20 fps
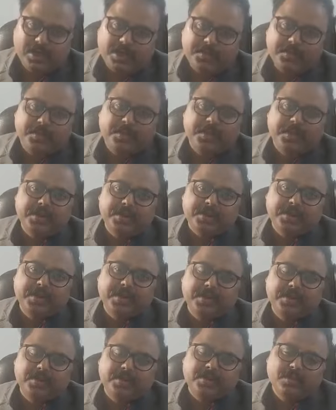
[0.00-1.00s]
हम
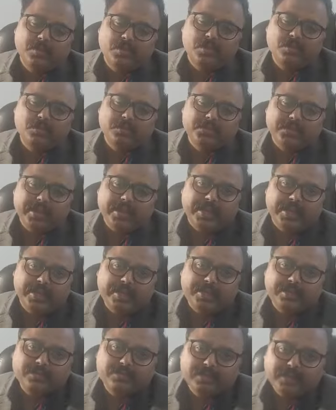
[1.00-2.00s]
कंटेंट उस
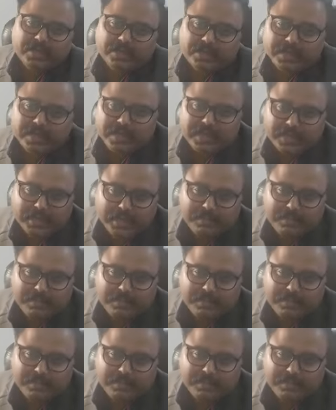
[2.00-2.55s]
एंड यूजर के लिए